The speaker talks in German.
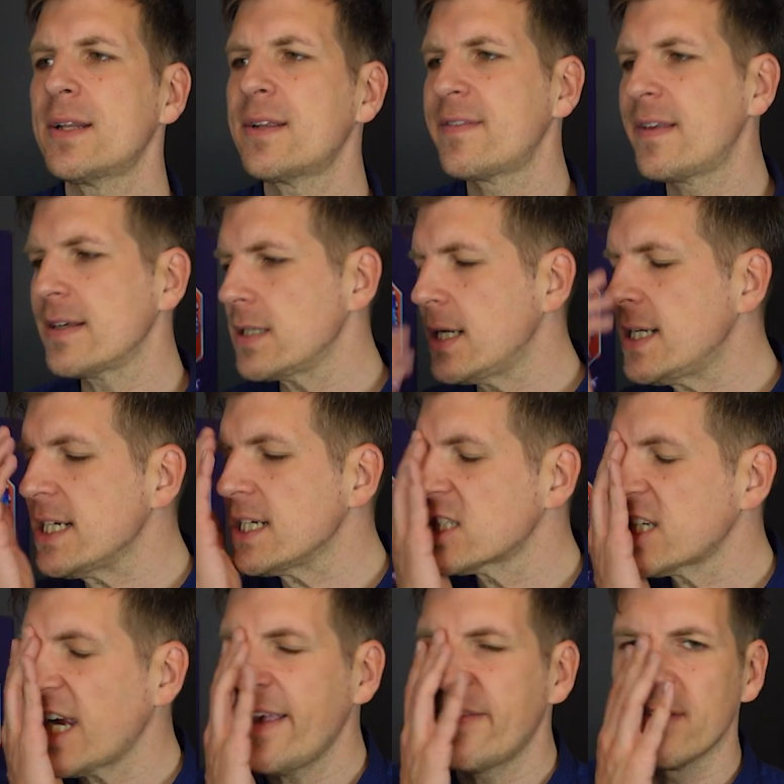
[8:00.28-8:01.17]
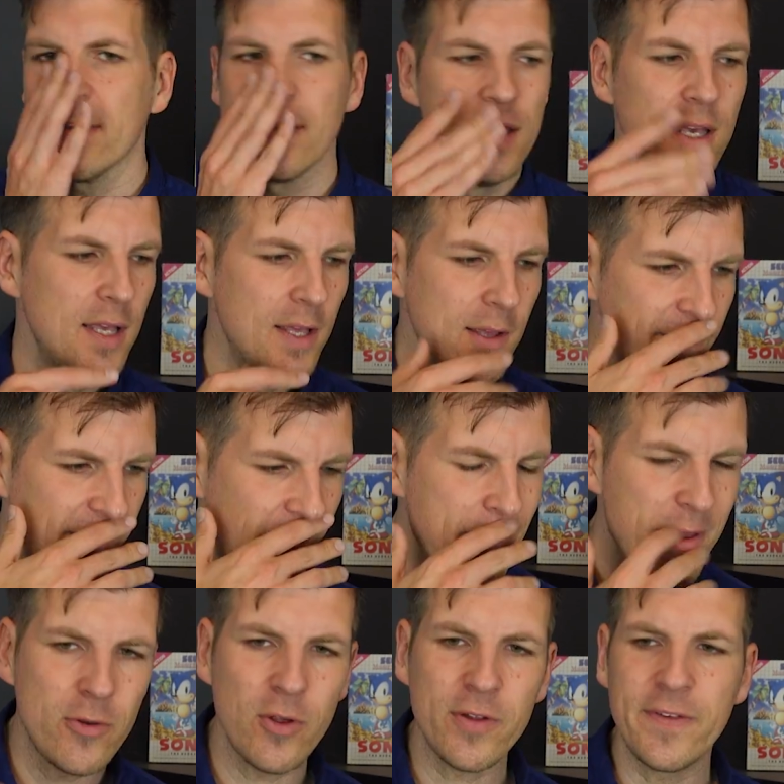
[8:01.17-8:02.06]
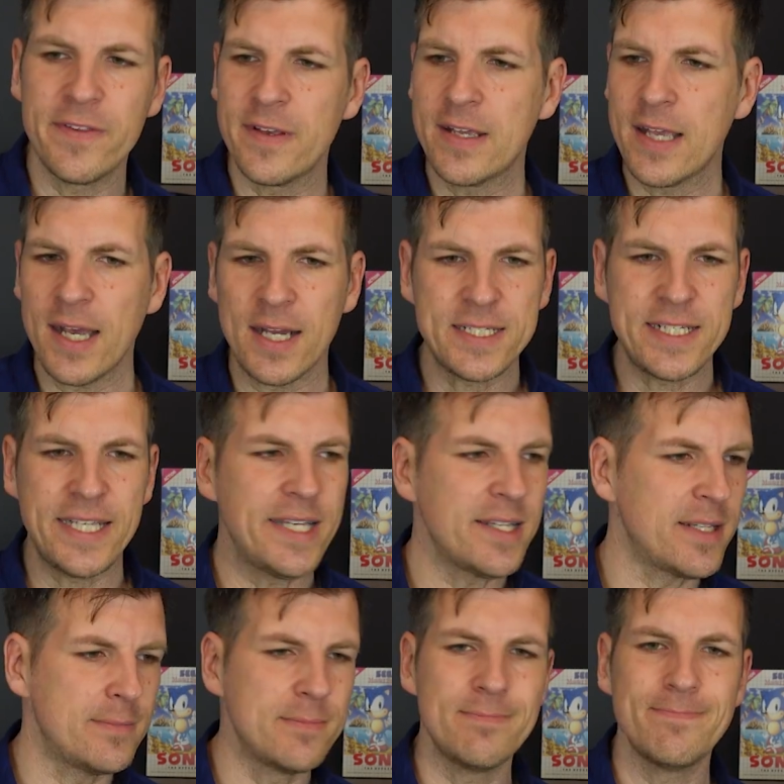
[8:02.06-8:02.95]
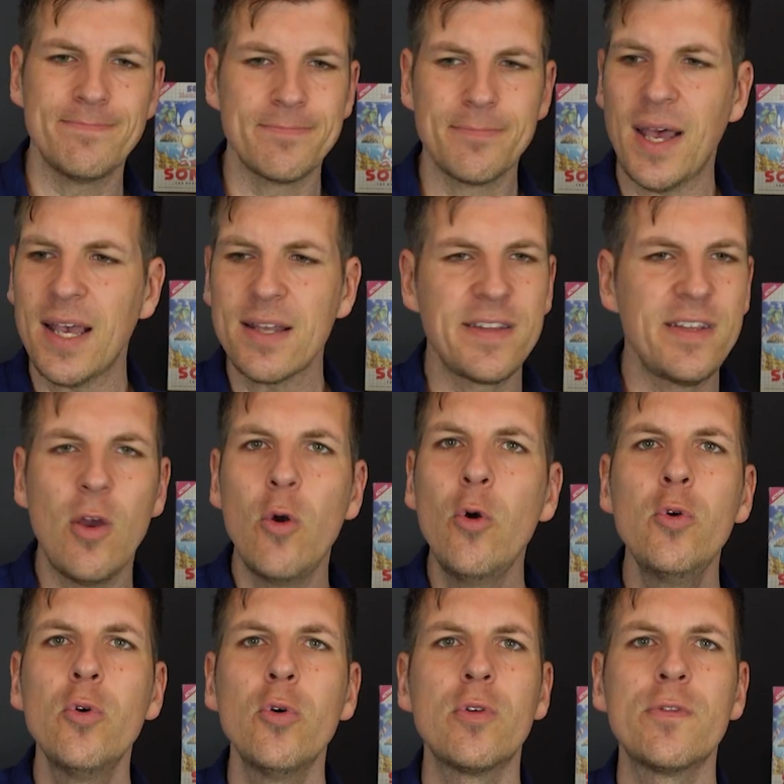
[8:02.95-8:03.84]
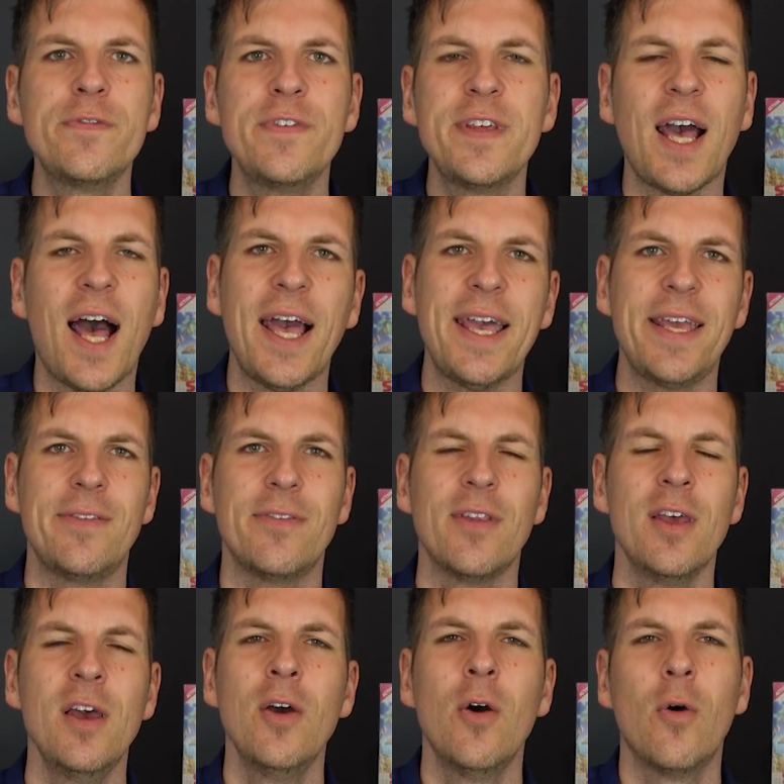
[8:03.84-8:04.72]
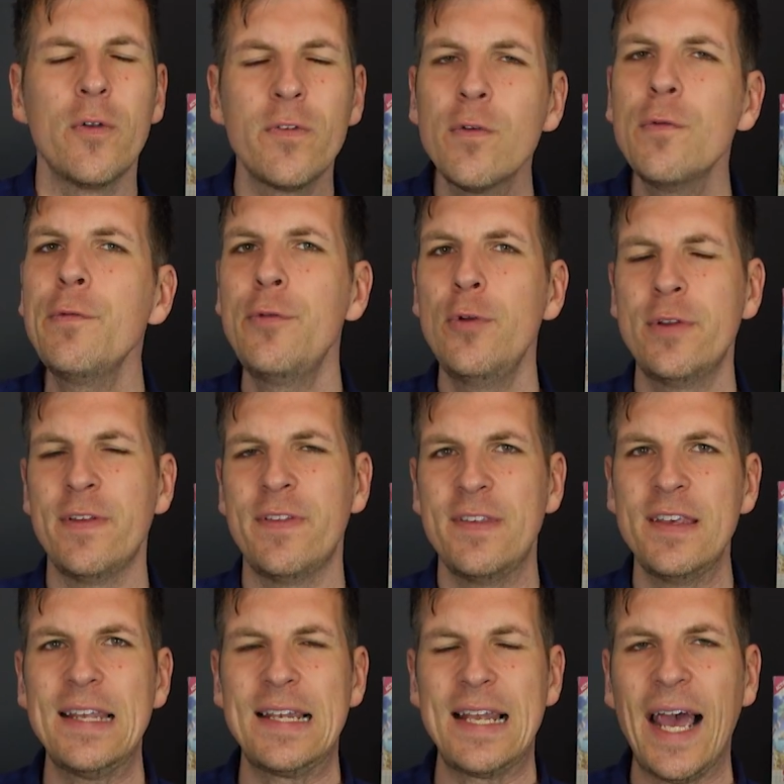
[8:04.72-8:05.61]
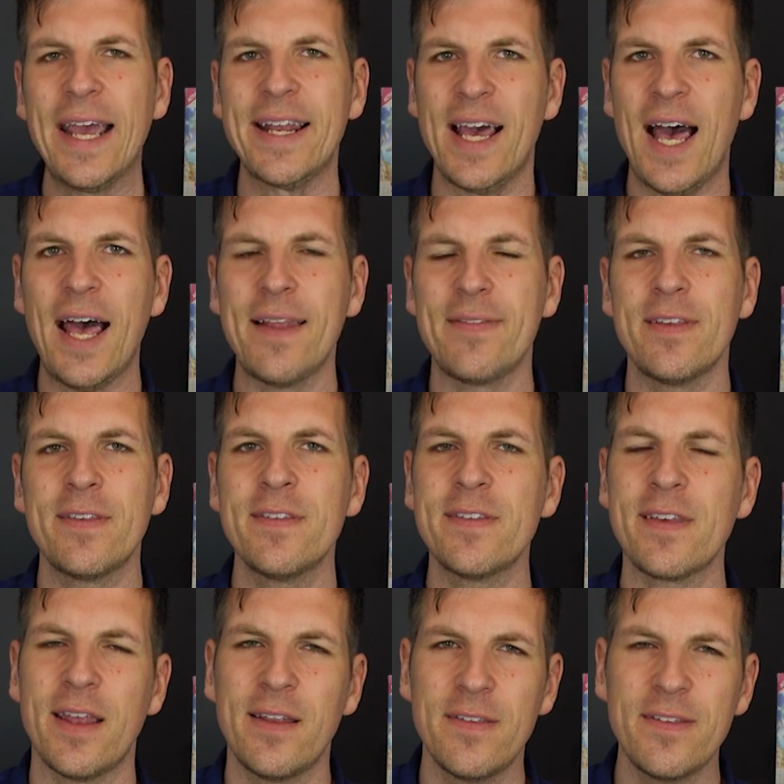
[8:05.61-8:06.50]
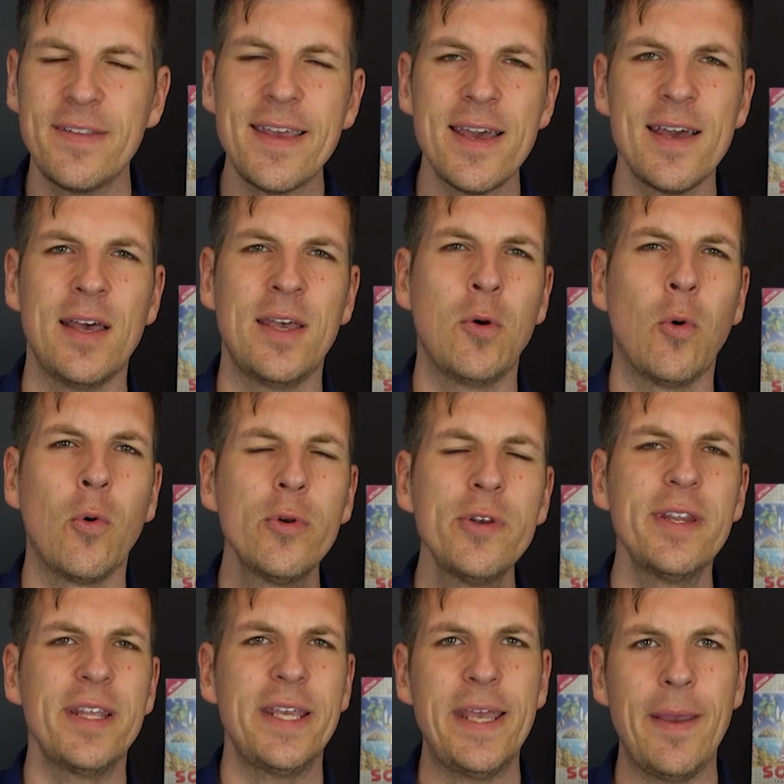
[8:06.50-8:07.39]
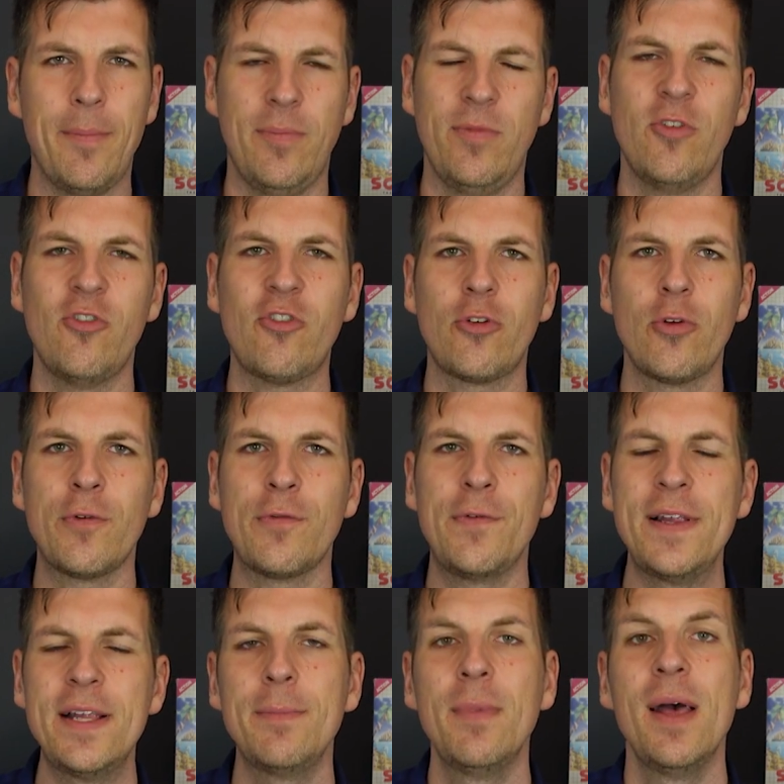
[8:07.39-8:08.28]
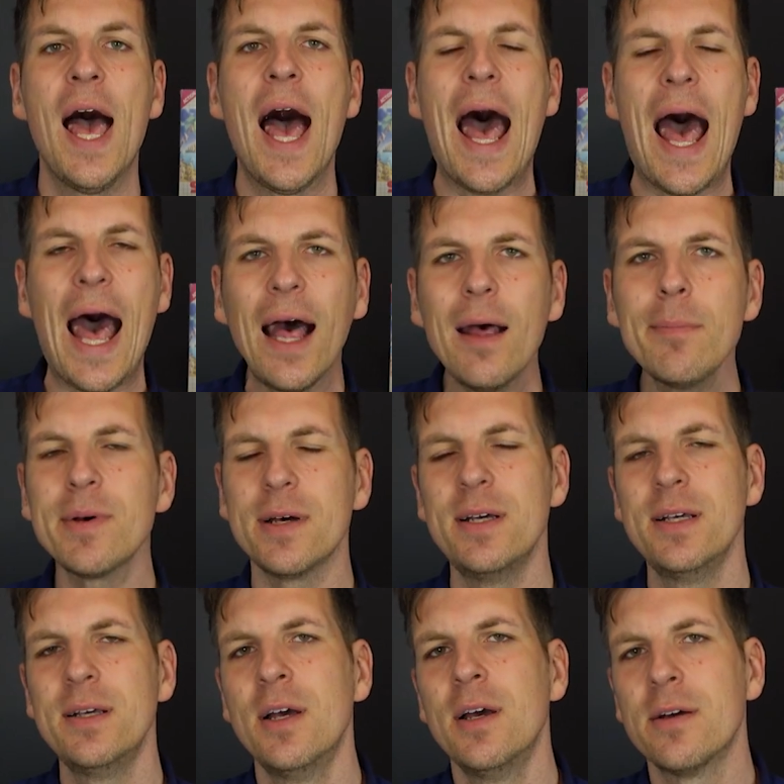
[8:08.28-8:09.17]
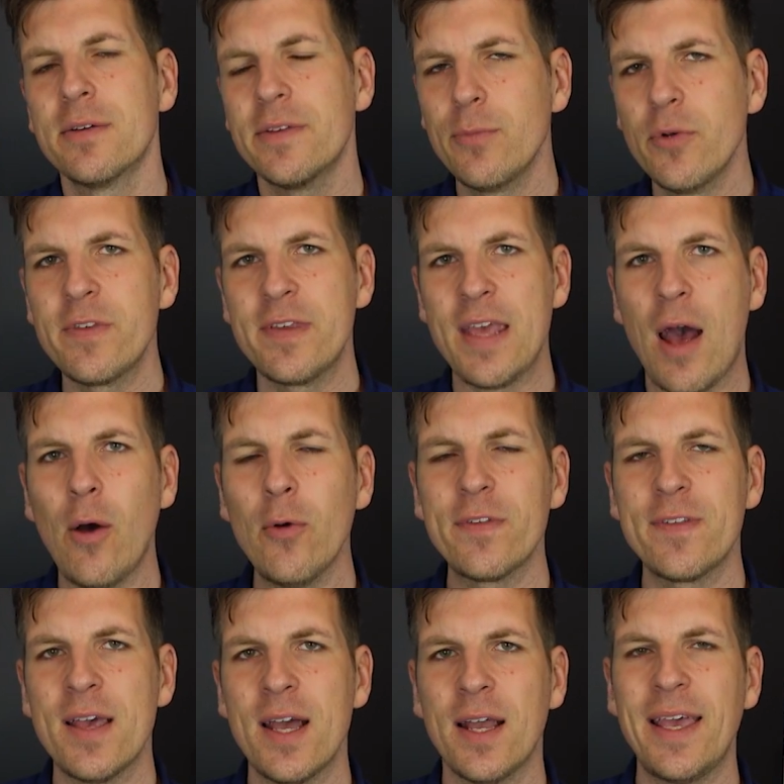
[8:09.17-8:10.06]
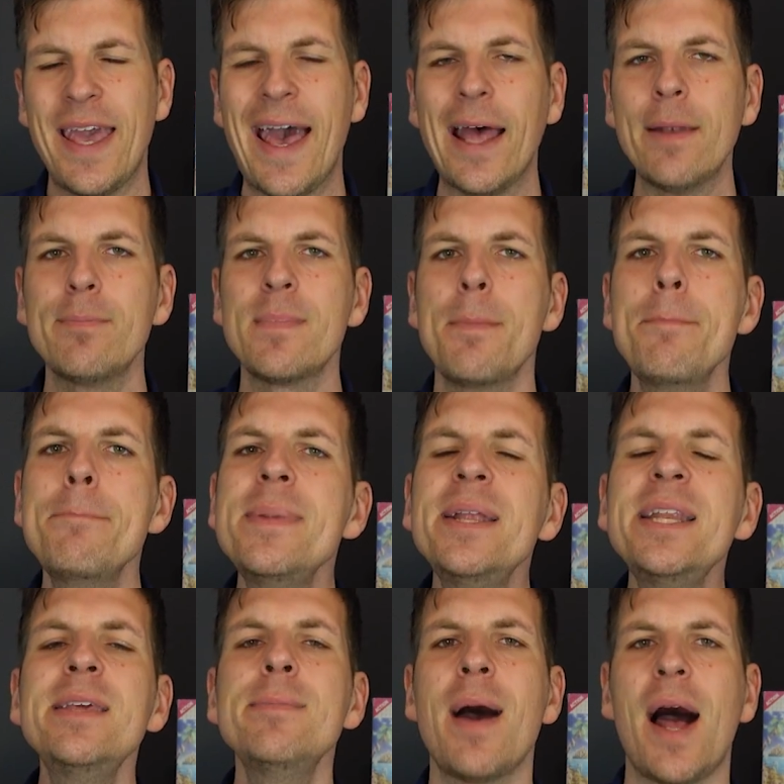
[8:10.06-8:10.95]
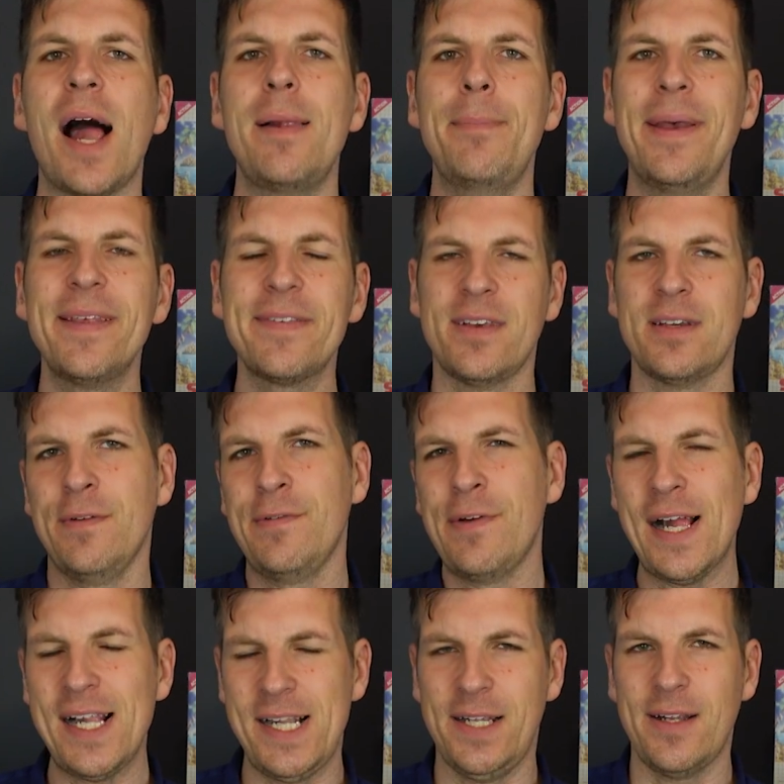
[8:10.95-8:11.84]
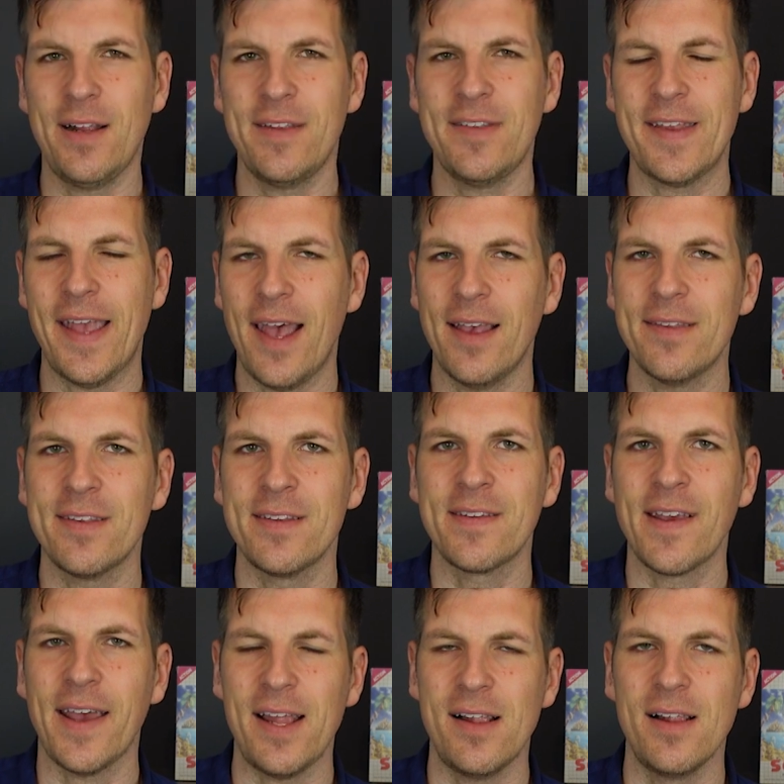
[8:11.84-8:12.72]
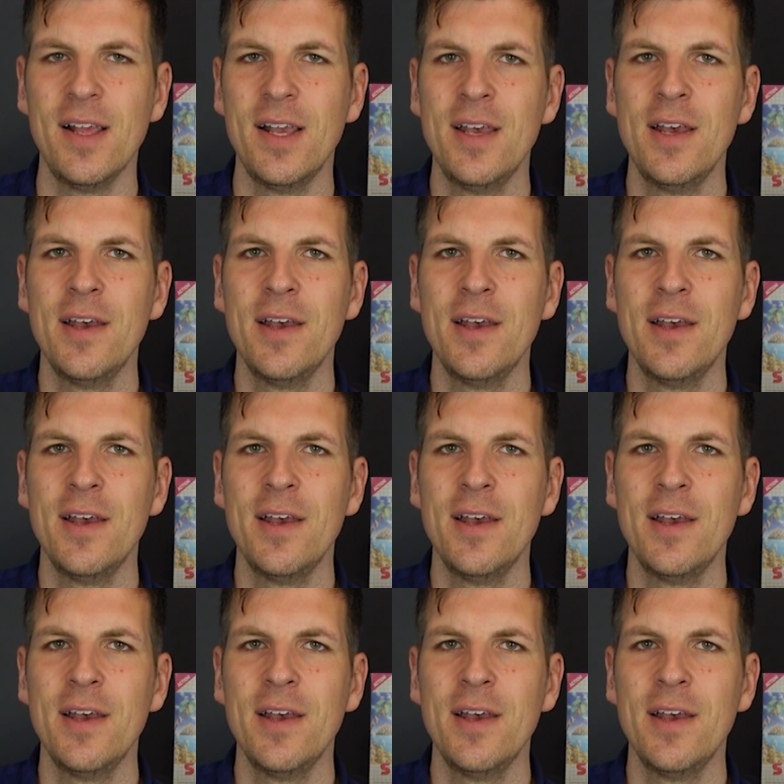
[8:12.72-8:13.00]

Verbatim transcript: hat gesagt, ah, scheiße, wir haben ja noch diese Charaktere, mach die irgendwie rein. Und so fühlt es sich leider an. Das ist ein sehr unebenes Stück Film, aber, das muss ich auch sagen, er hat mir minimal besser gefallen als der erste Teil.